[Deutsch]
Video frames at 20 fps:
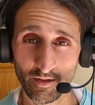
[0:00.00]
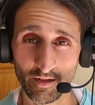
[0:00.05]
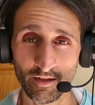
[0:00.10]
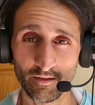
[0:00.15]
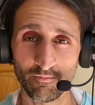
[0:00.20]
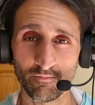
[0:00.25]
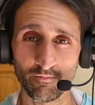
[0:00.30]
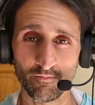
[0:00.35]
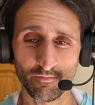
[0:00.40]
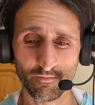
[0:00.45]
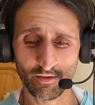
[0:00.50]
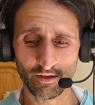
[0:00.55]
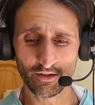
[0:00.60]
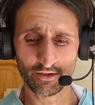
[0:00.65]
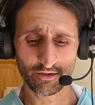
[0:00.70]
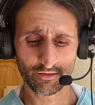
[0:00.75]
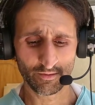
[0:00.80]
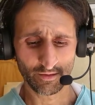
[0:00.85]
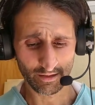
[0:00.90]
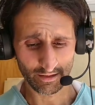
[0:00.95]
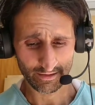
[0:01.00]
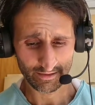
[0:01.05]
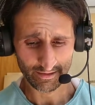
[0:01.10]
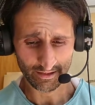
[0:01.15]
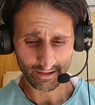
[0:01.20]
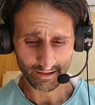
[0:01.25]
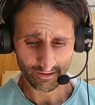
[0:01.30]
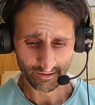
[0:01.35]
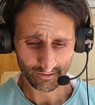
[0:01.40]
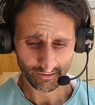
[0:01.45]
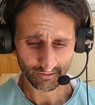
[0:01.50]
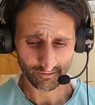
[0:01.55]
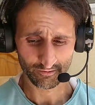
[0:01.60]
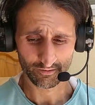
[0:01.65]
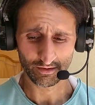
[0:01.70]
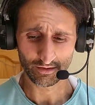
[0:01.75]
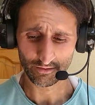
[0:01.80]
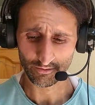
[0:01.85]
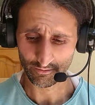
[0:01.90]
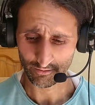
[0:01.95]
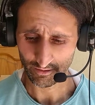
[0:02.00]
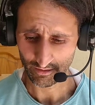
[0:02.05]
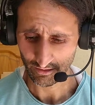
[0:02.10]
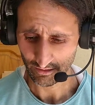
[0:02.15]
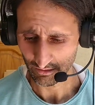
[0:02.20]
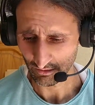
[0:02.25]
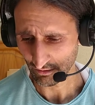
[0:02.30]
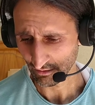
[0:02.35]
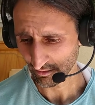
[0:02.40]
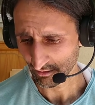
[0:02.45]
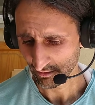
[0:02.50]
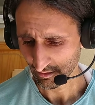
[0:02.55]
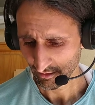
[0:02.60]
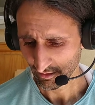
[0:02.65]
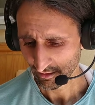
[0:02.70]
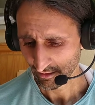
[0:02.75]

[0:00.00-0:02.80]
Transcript: ja, war eine schwere Zeit und dazu sind noch